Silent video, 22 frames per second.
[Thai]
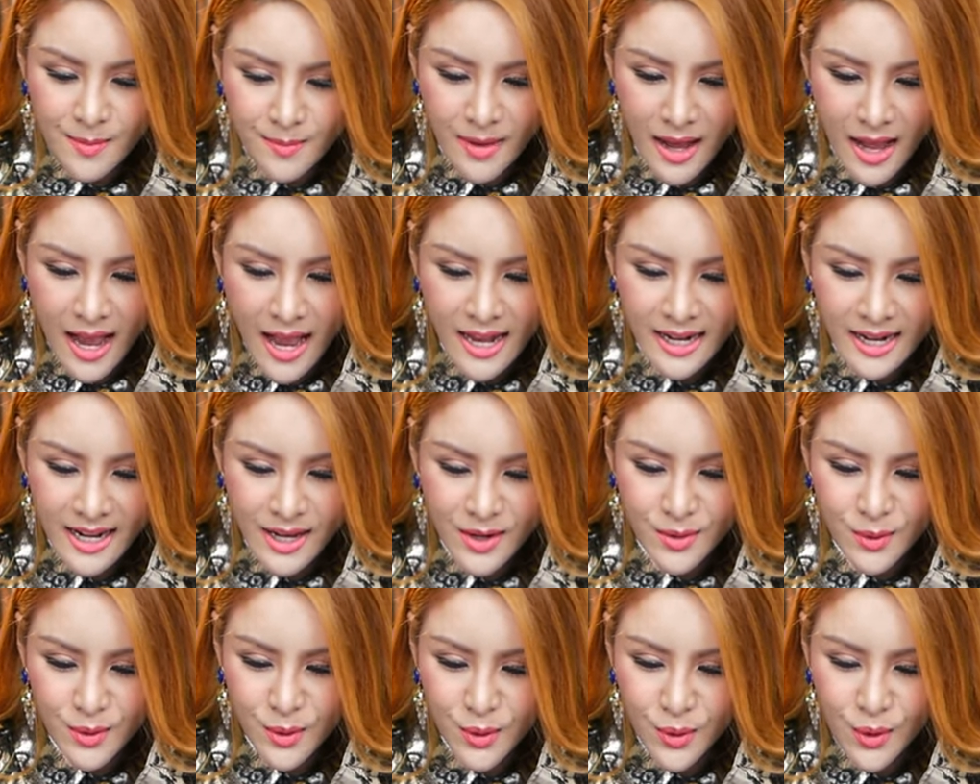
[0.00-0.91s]
มาเร็
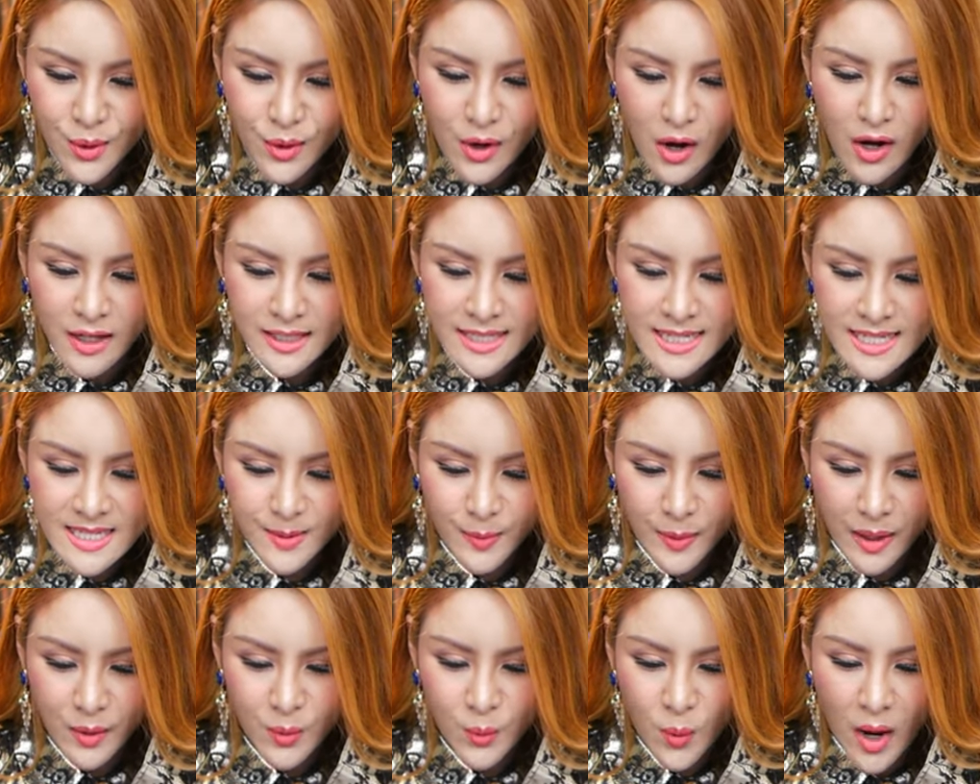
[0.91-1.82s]
วลูกคอร์สยี่สิ
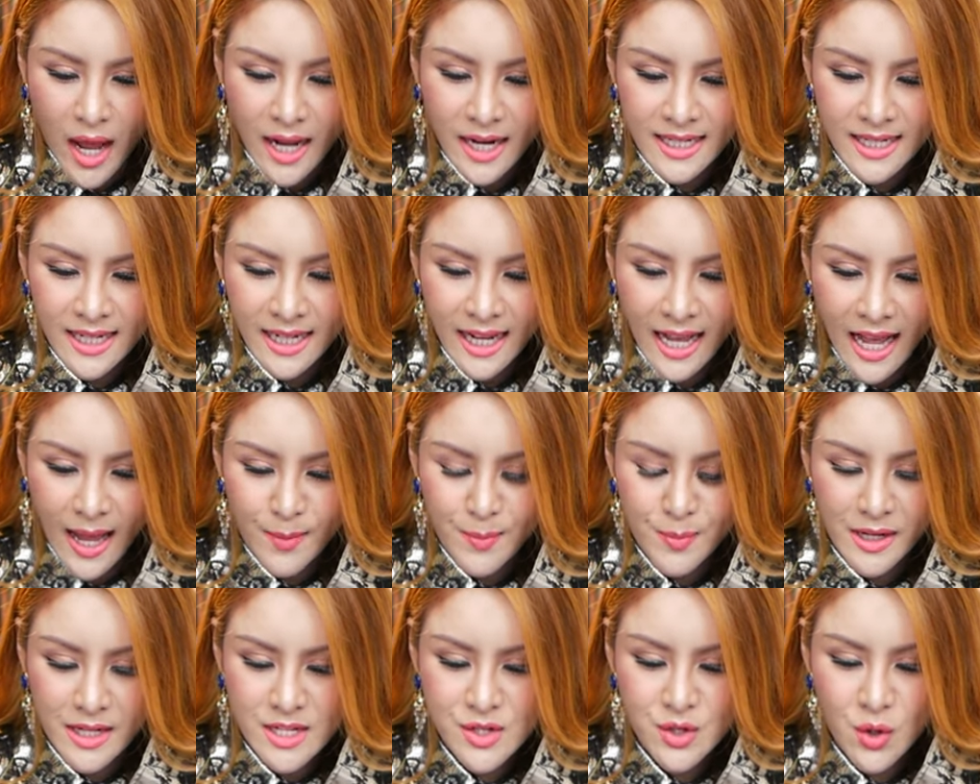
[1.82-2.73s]
บเอ็ดวันนะคะ
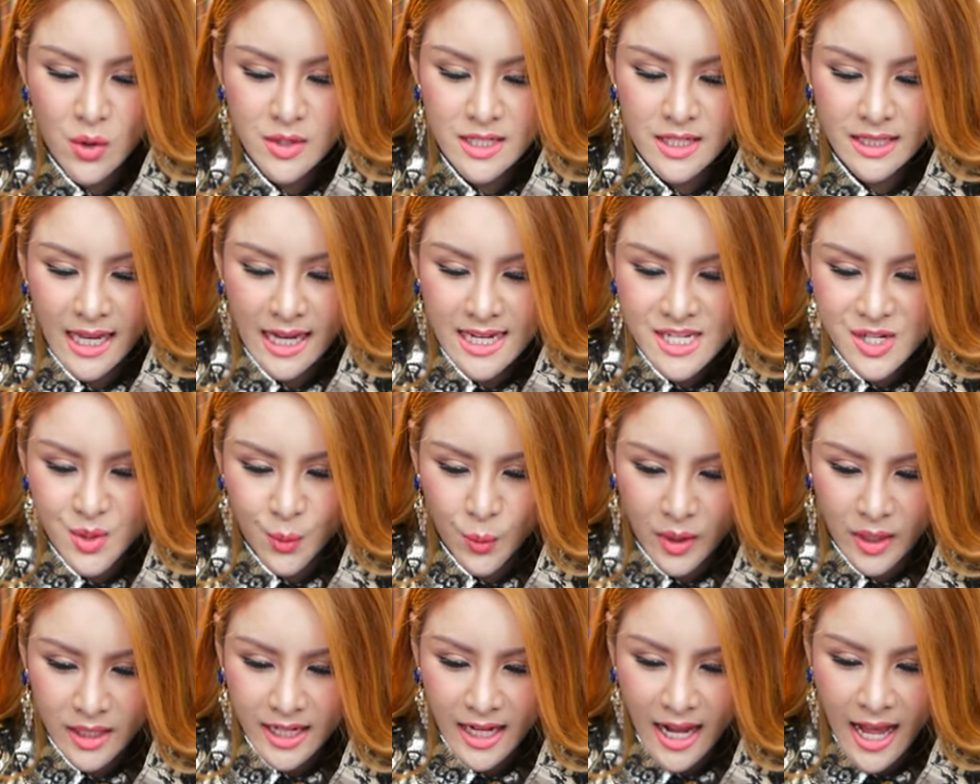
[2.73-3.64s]
เปลี่ยนโชคชะตาชี
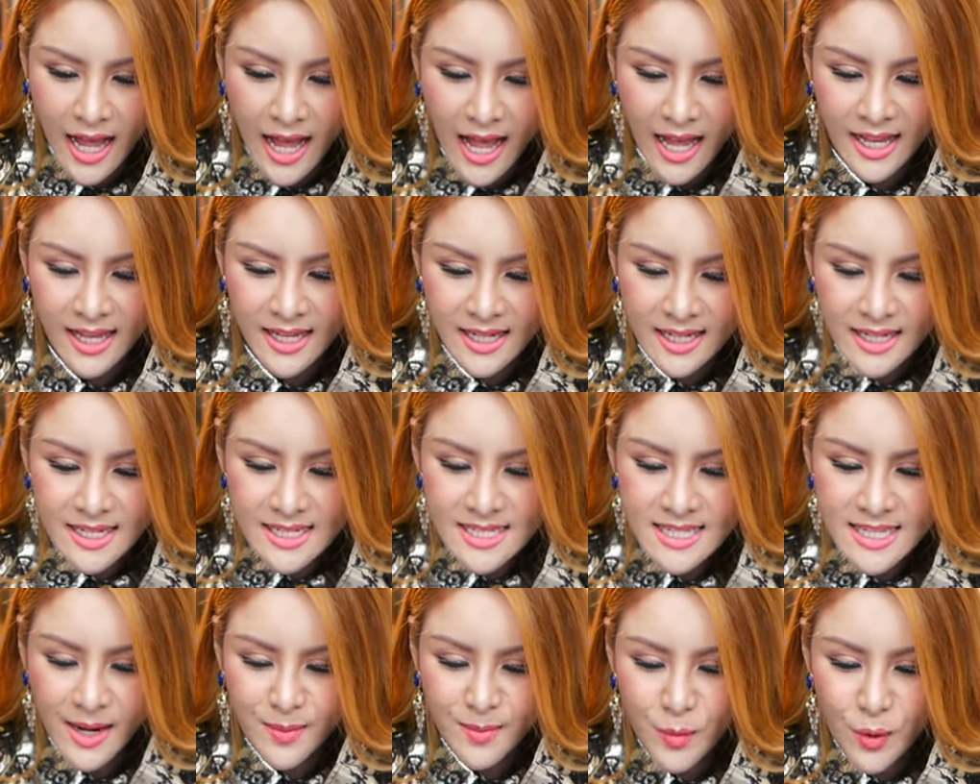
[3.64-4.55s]
วิตค่ะ
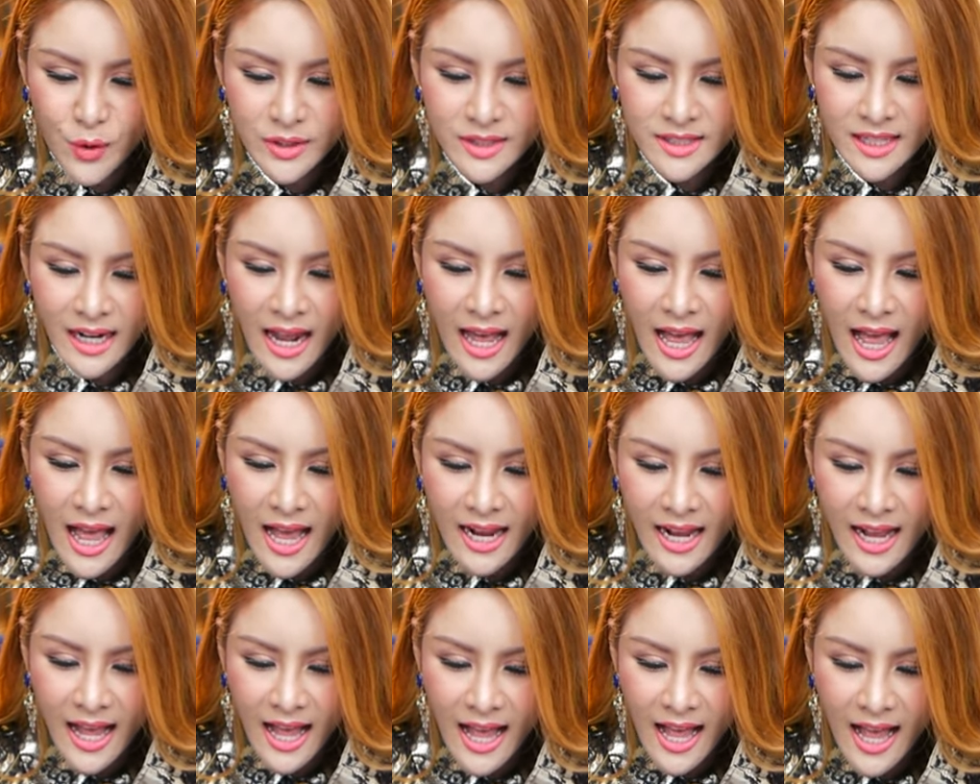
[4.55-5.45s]
เจ็ดมนตรา
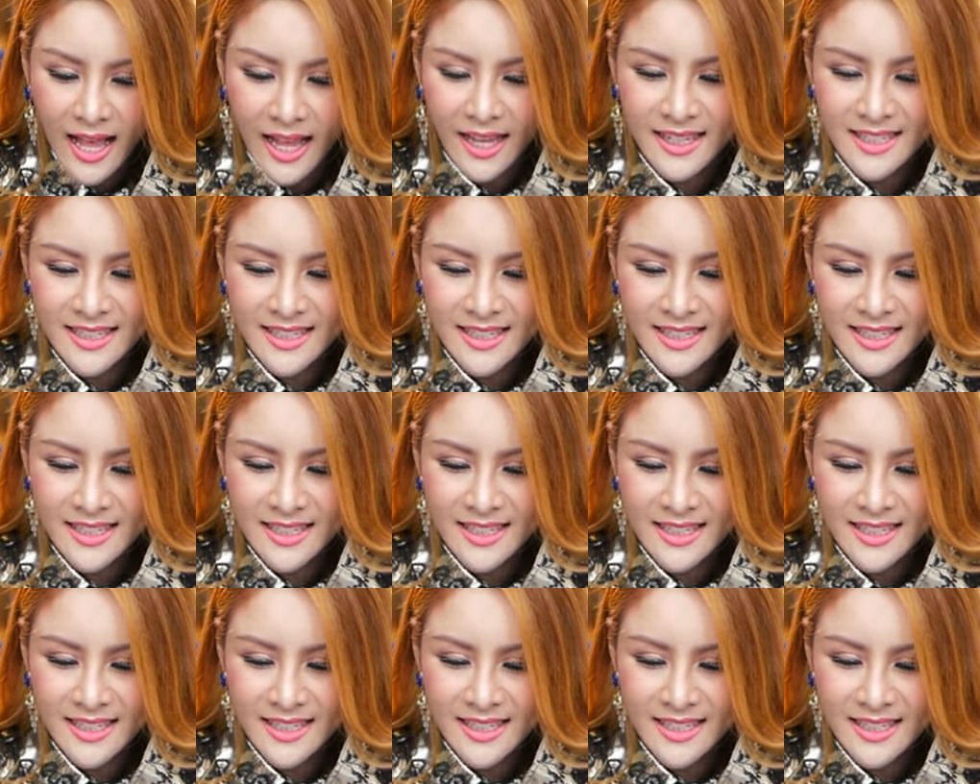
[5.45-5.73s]
ค่ะ